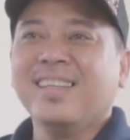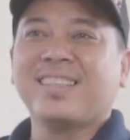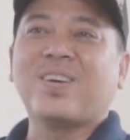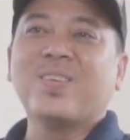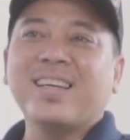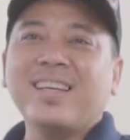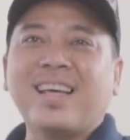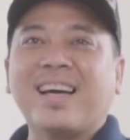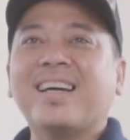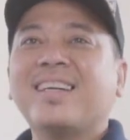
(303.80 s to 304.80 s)
Xong cái
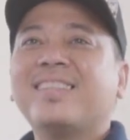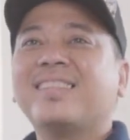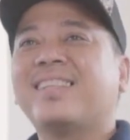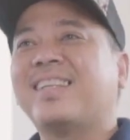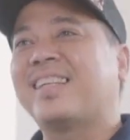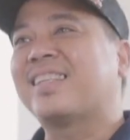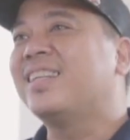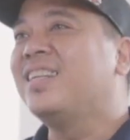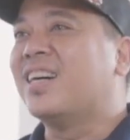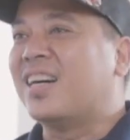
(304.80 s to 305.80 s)
là
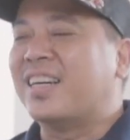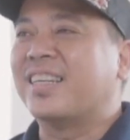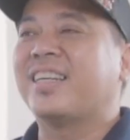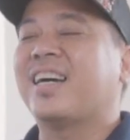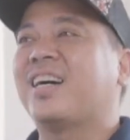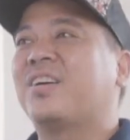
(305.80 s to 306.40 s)
tới lời